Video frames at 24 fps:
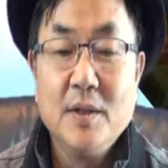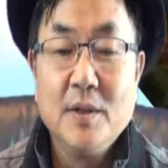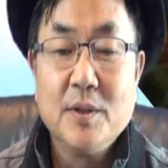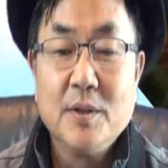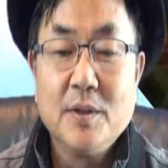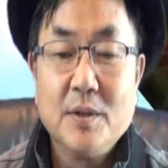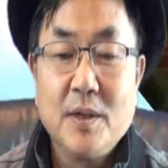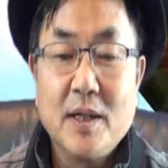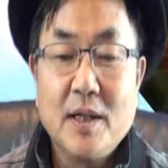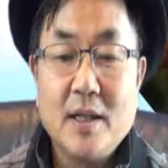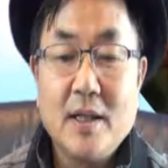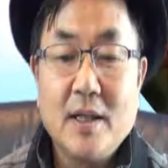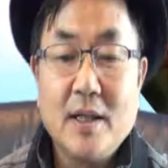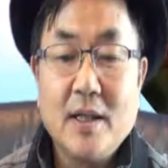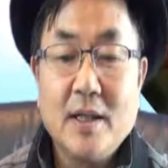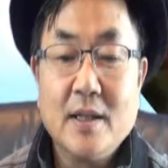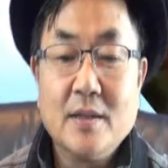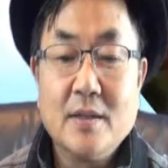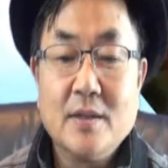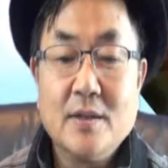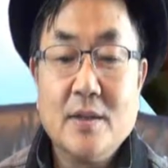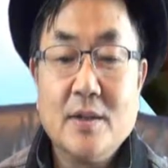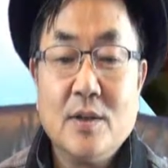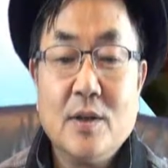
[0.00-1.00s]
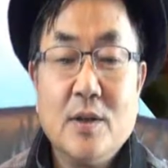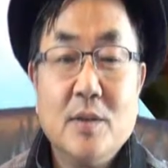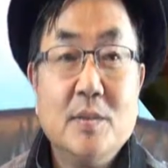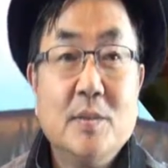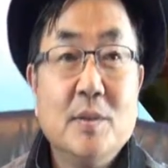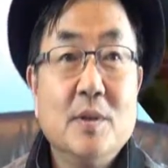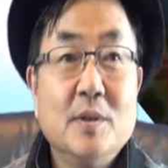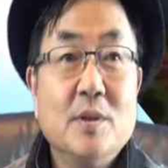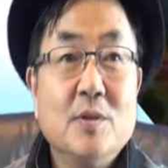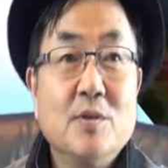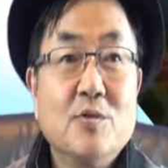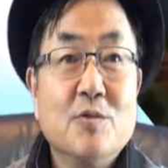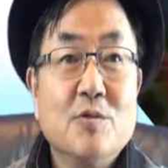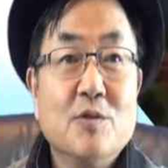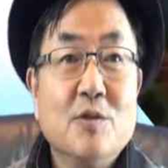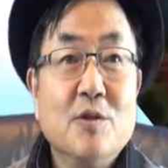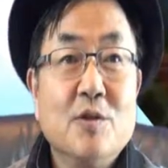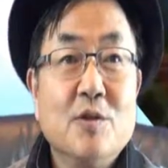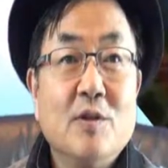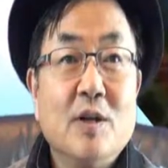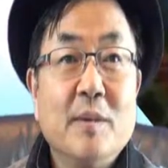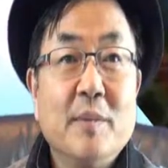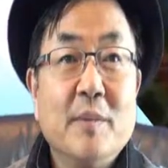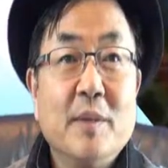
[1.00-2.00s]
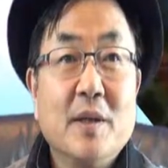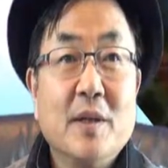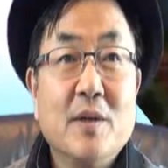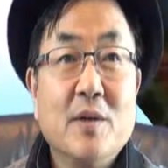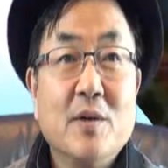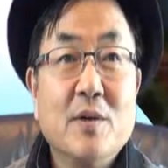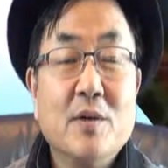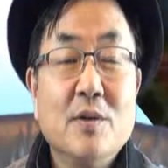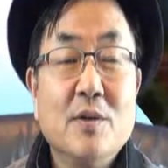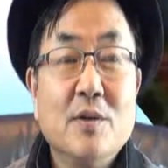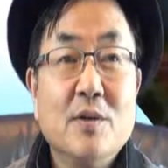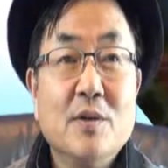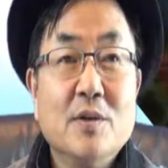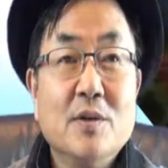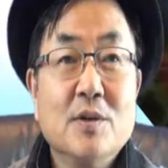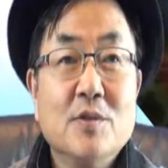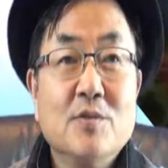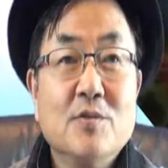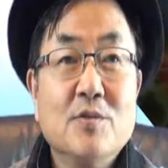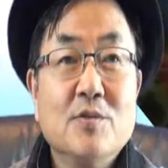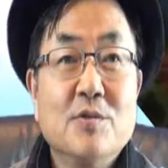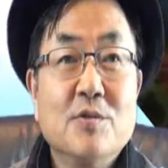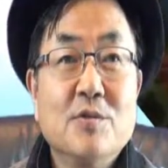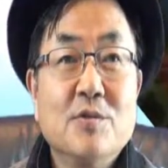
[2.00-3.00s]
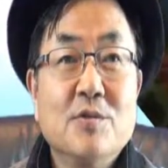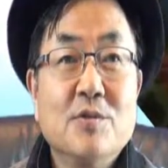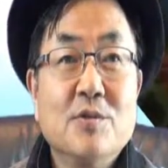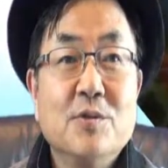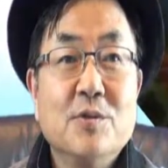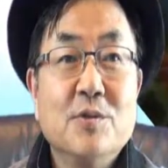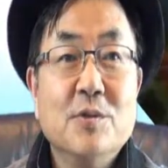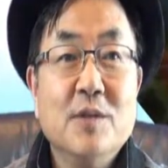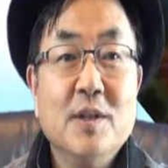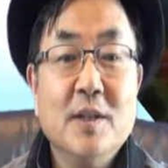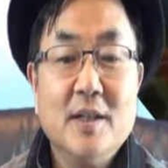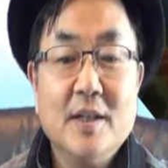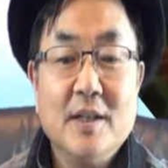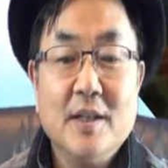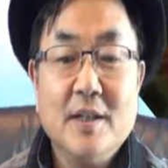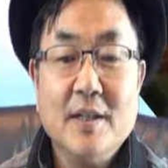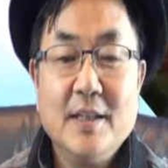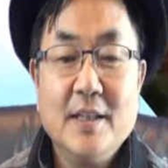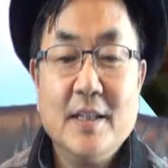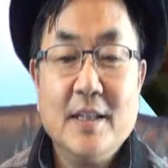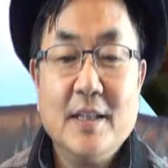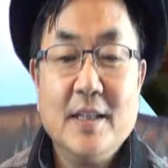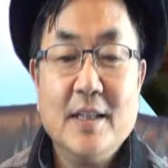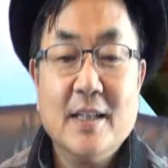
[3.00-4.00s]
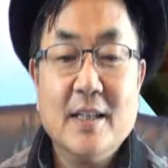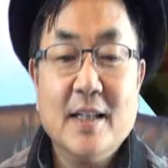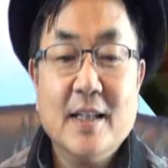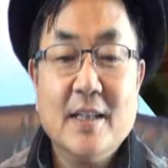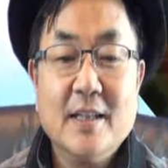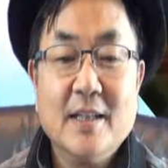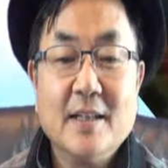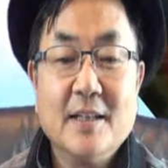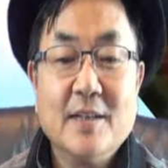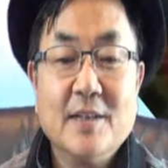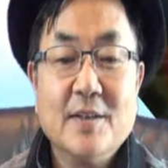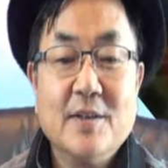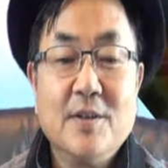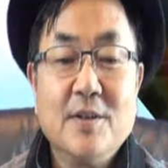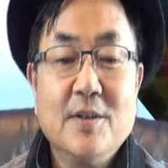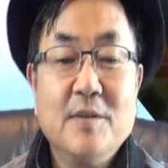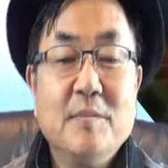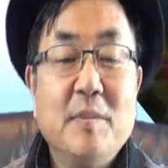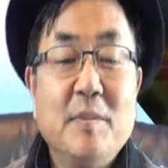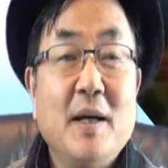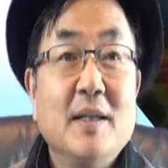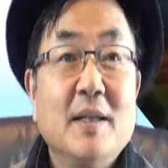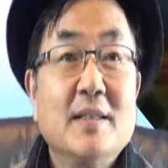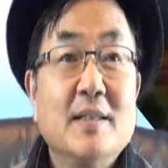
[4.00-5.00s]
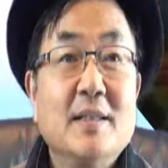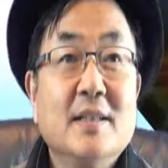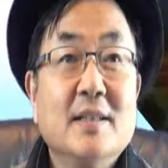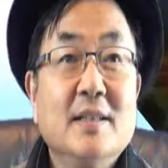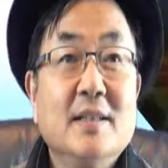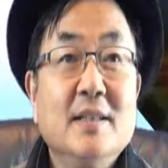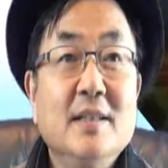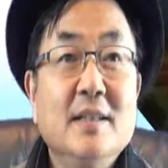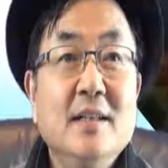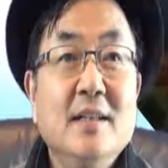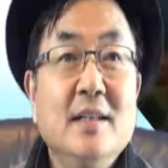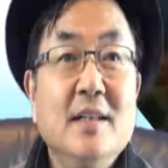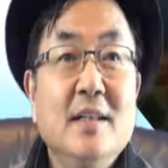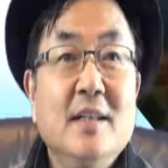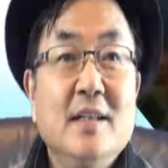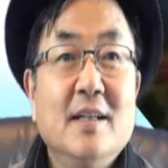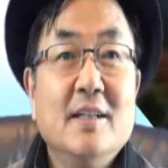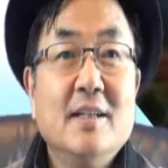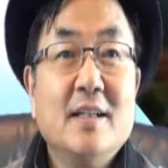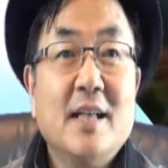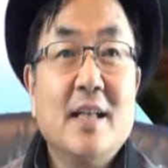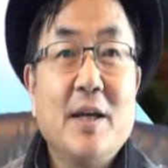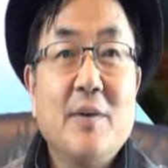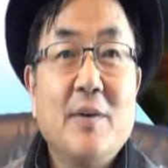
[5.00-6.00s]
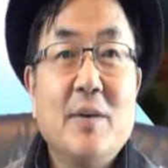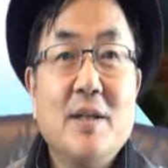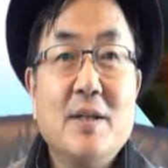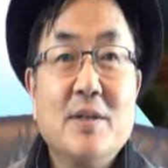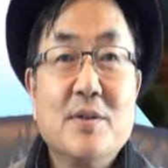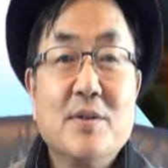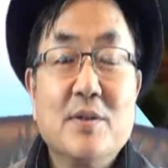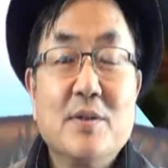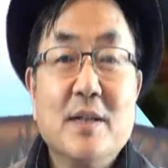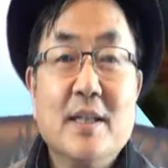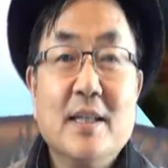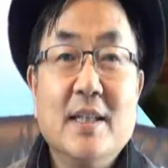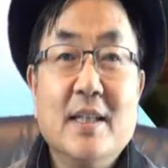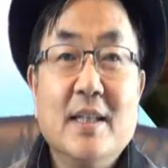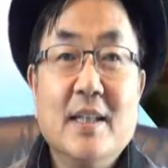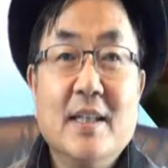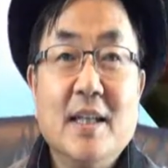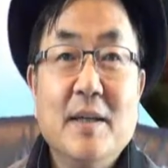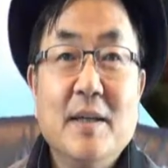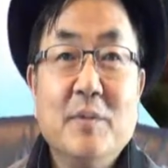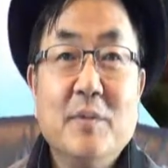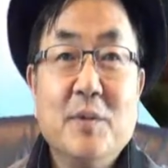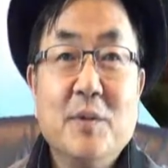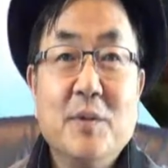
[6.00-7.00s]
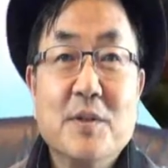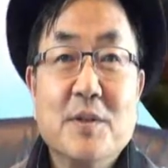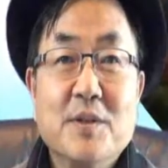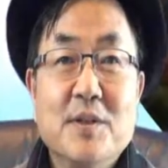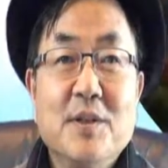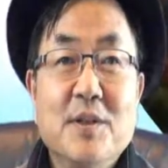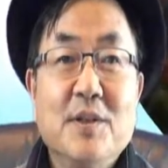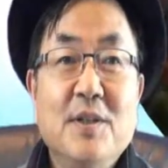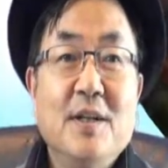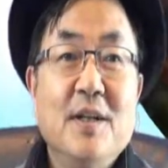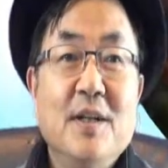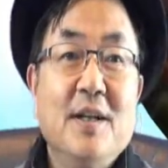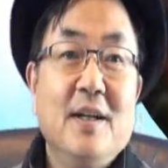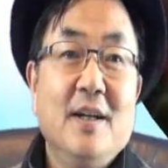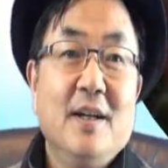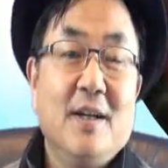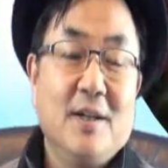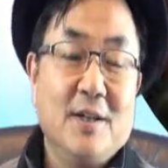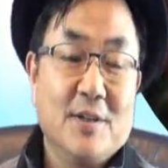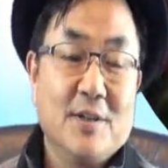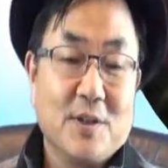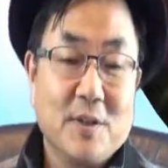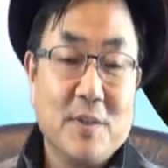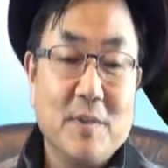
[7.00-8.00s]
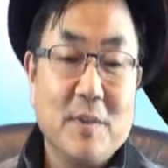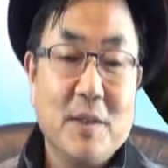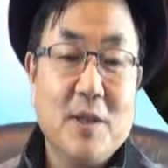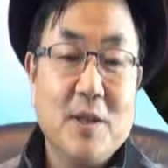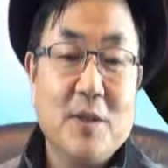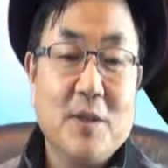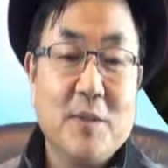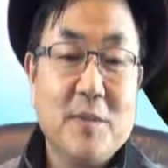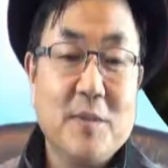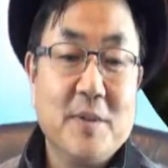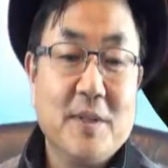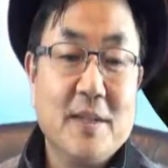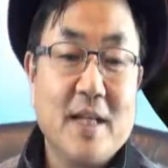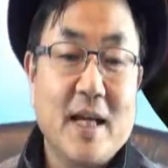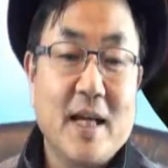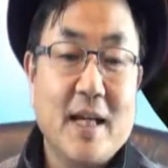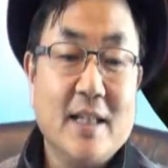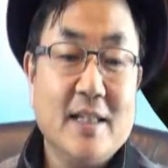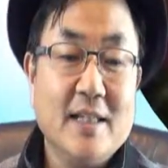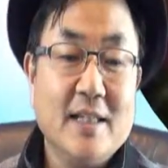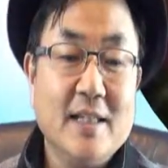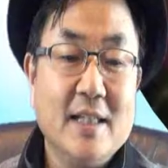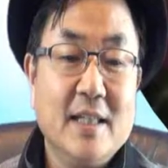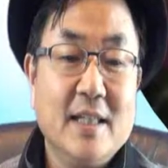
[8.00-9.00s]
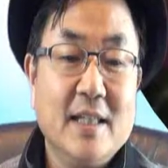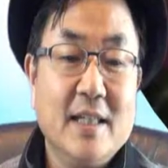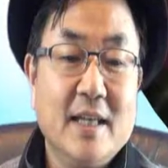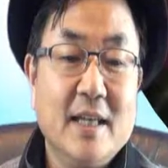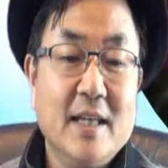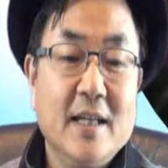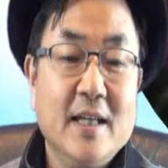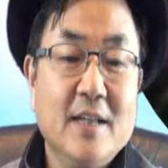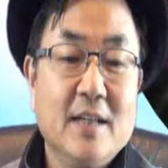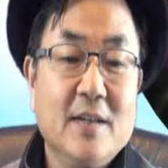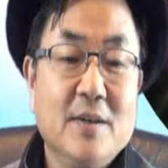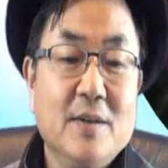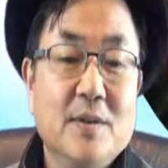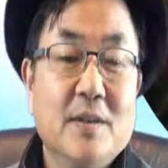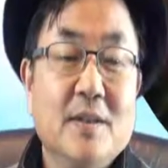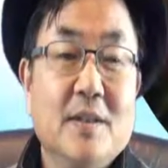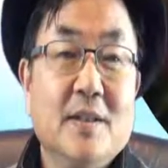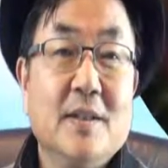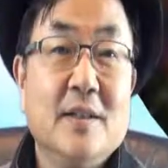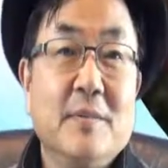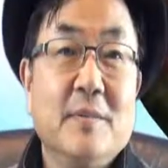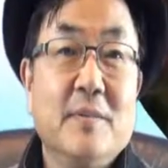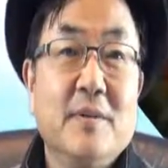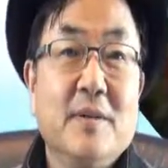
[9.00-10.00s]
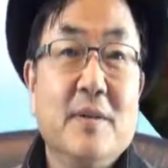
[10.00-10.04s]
또 약간의 그 컵을 더 주려고 하면 꺾어서 줄 수도 있게 되는 그런 방식을 사용할 수가 있게 됨으로써 어, 정말 여러분들이 자신 있게 에,